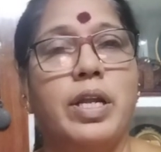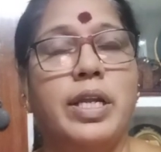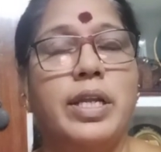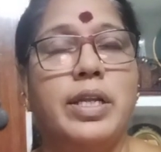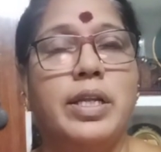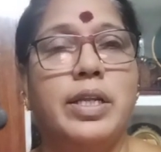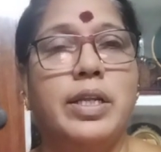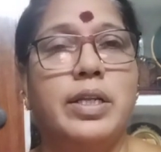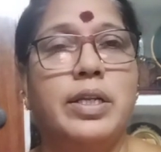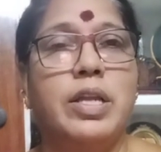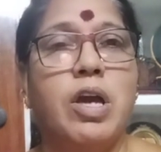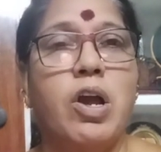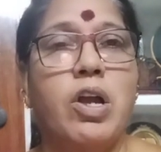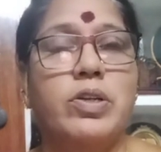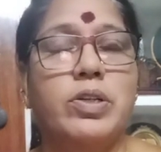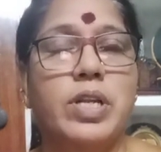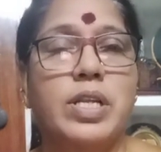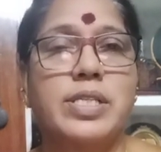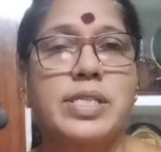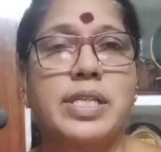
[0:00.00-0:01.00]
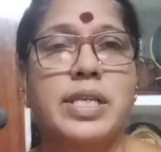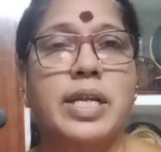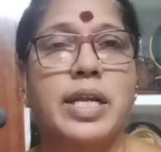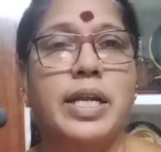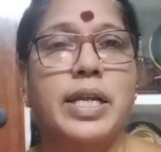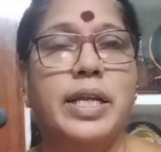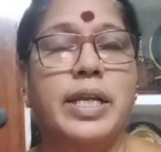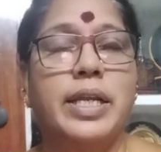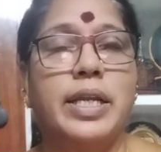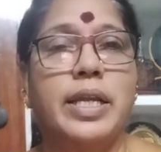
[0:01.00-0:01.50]
ఈ డాక్టర్స్ని
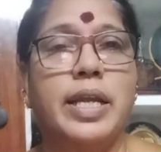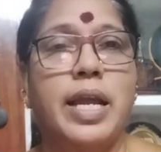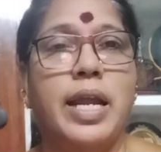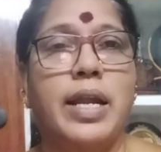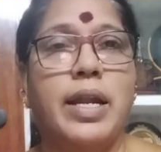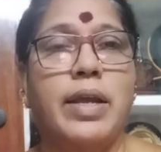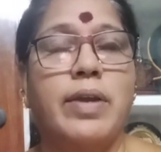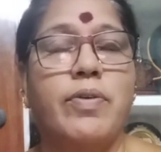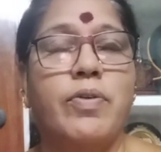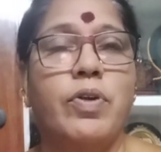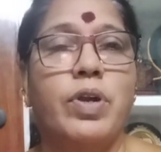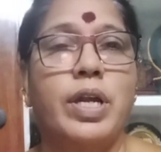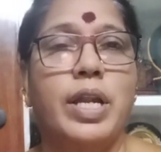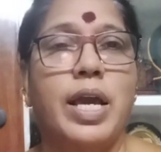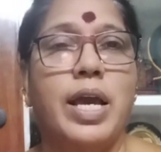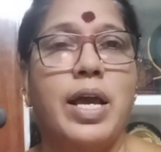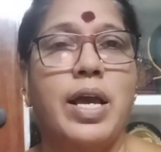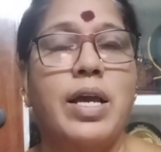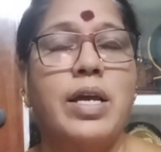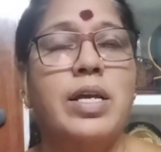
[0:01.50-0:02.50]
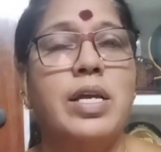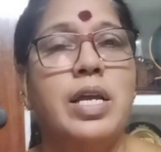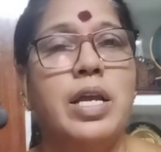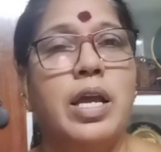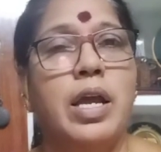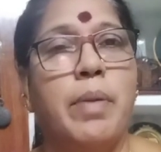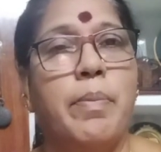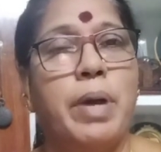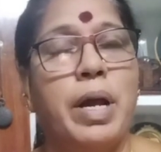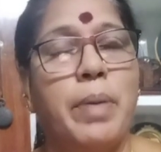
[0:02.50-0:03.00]
అడిగి అడగకుండా
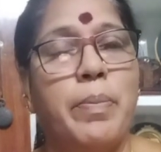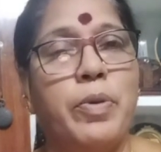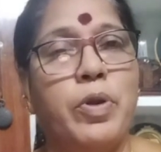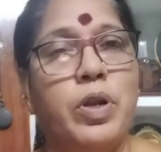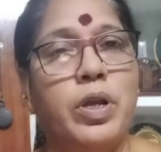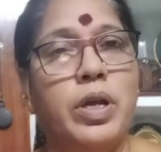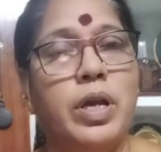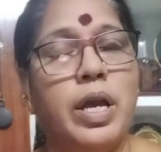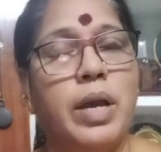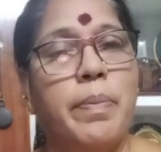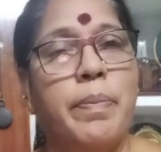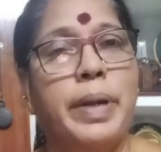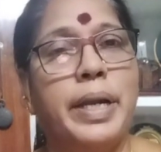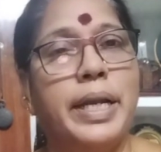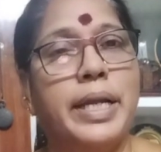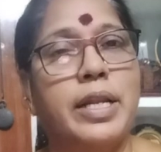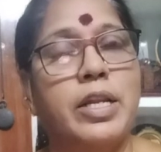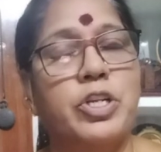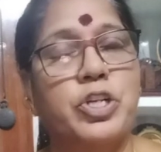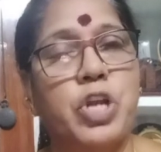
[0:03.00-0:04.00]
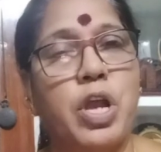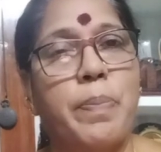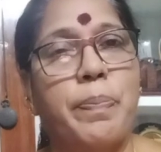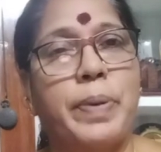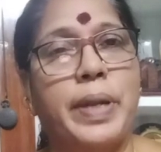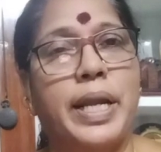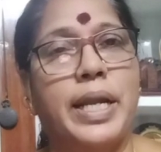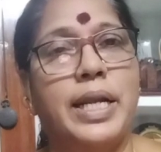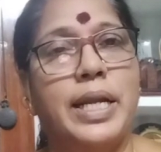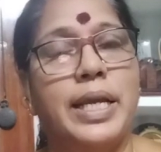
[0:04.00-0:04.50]
మామూలుగా మెడికల్
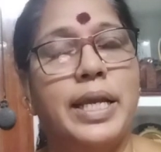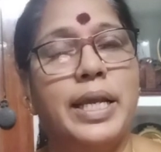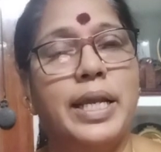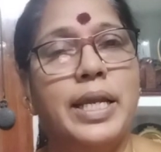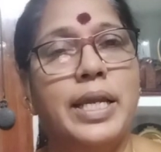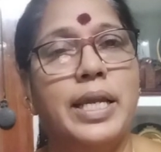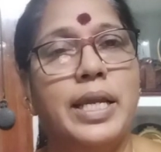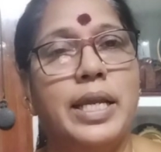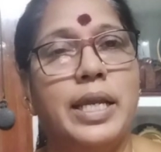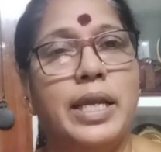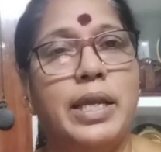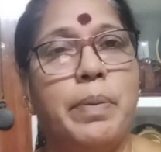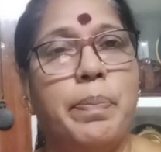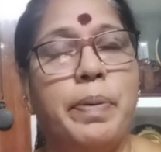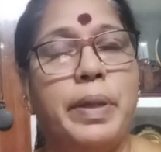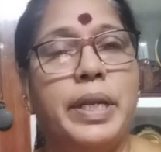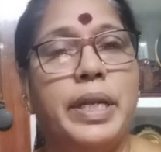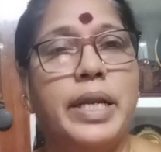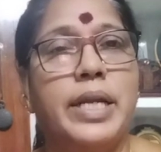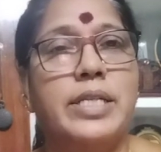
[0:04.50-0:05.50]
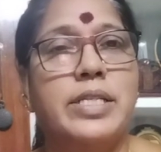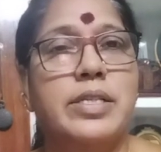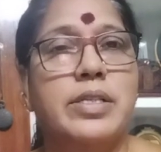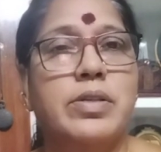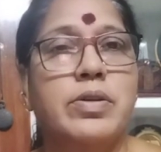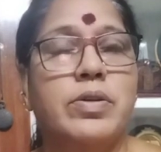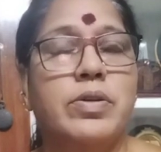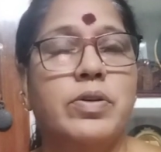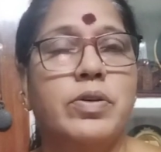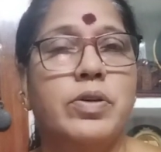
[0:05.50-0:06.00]
షాప్కి వెళ్ళి ఈ పీరియడ్స్
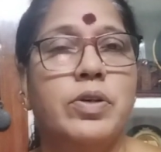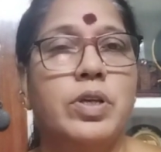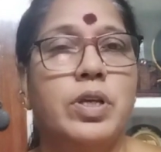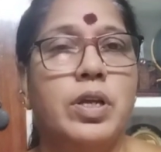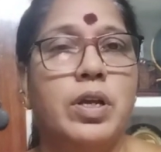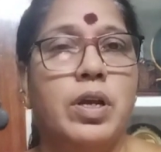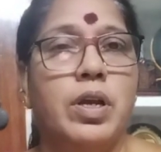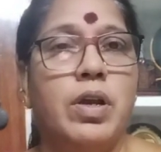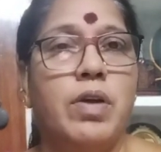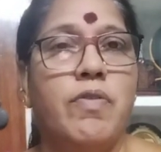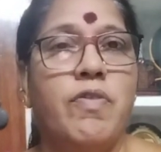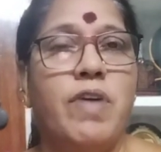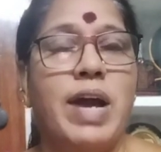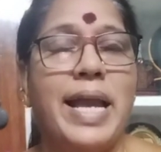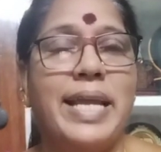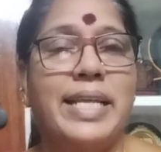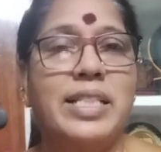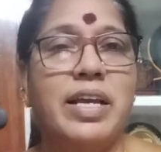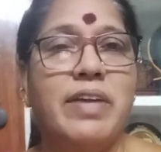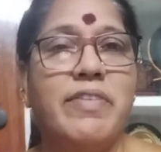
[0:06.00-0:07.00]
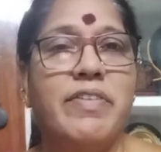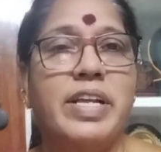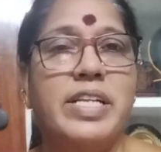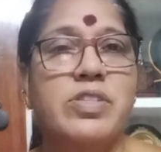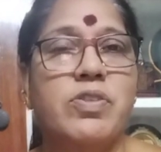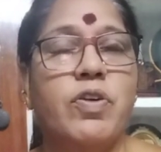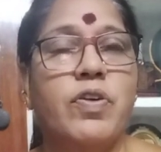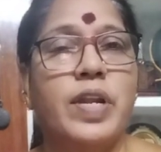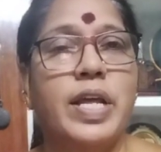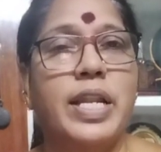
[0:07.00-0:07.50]
వాయిదా
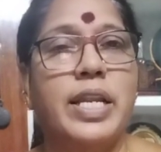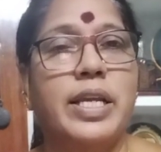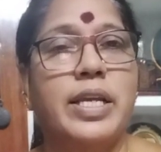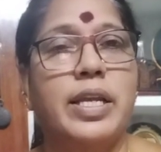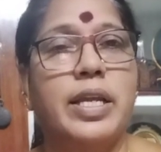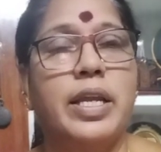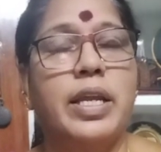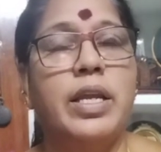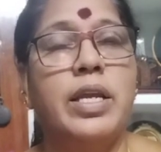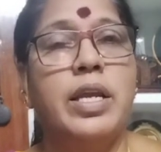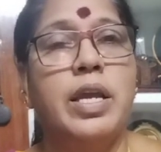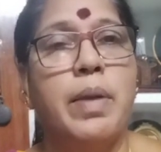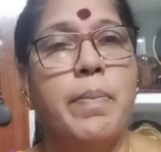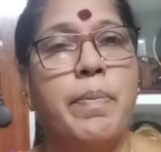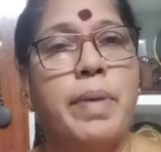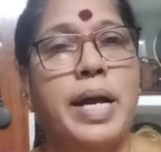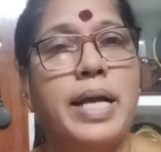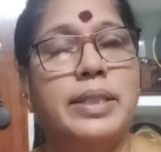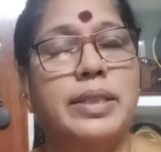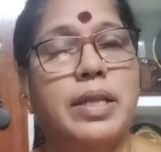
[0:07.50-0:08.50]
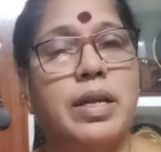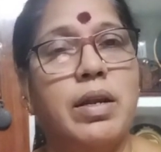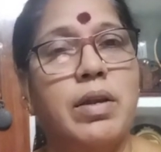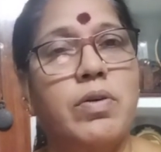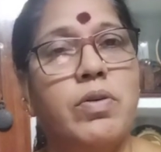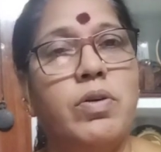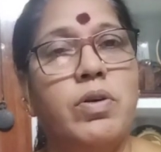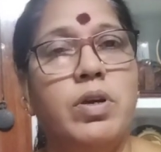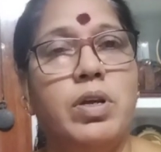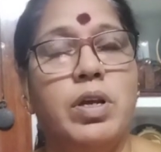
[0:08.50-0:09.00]
వేసుకోవడానికి
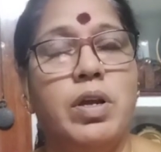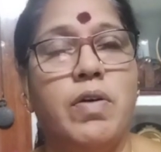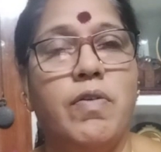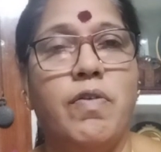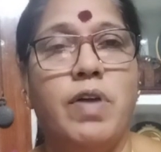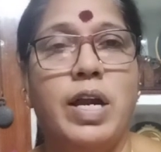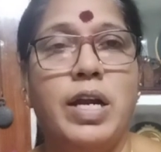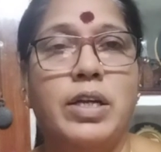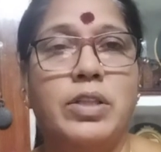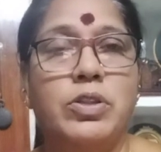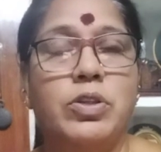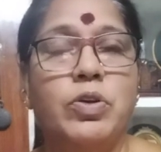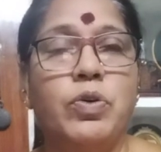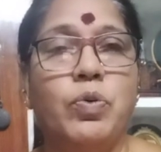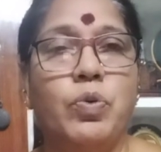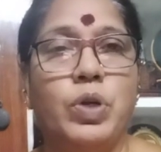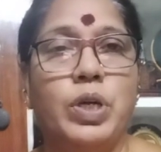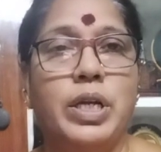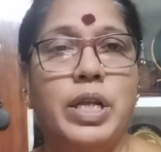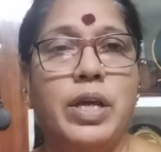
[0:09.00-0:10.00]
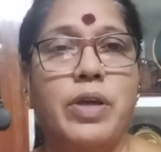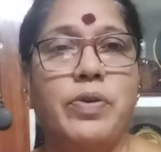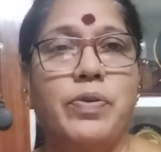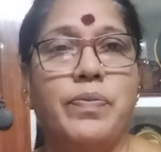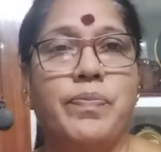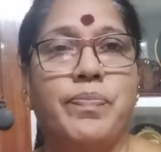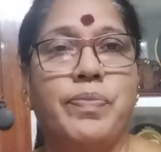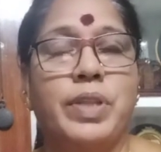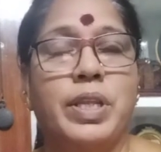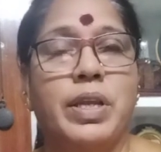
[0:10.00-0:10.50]
మాత్రలు వాడుతూ ఉంటారు
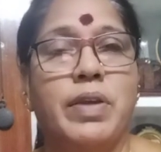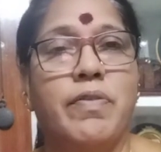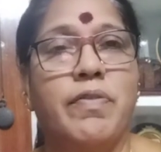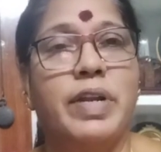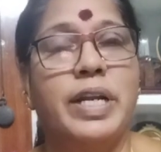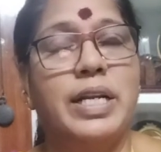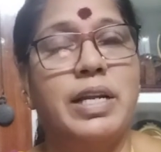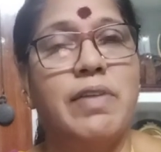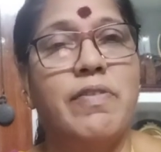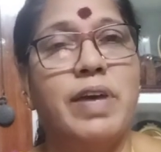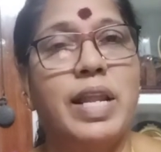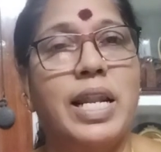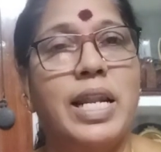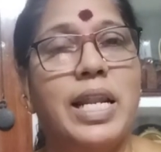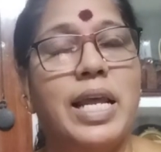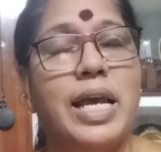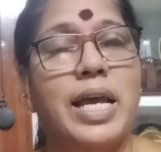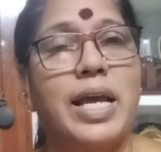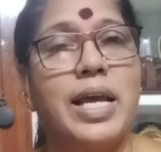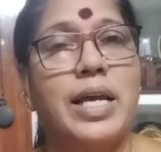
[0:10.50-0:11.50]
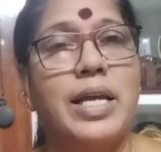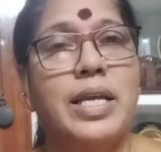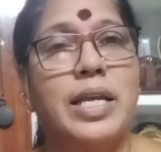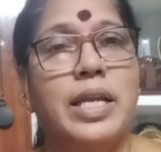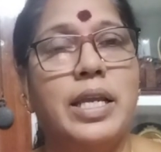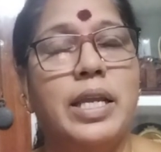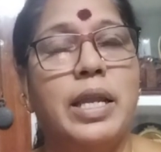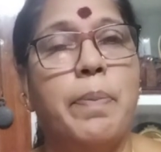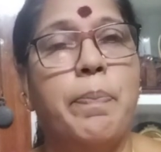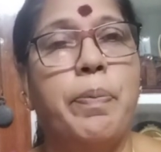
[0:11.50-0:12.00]
వీటి వలన
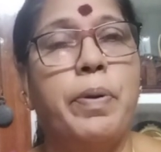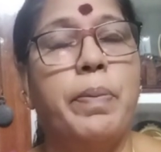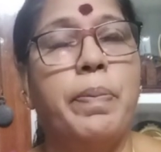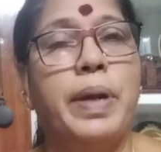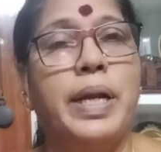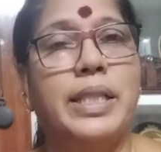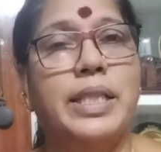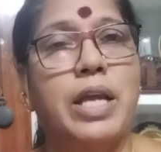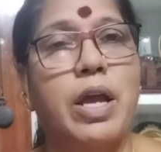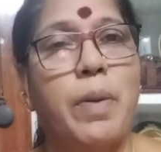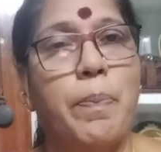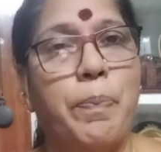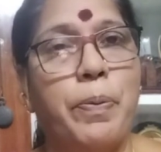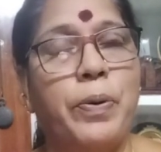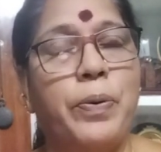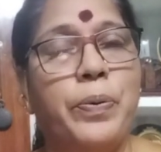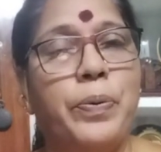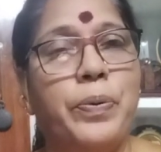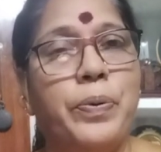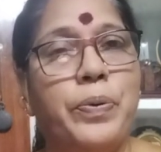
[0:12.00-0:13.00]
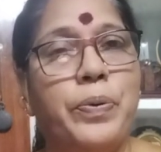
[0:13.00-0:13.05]
ఎప్పుడు పడితే అప్పుడు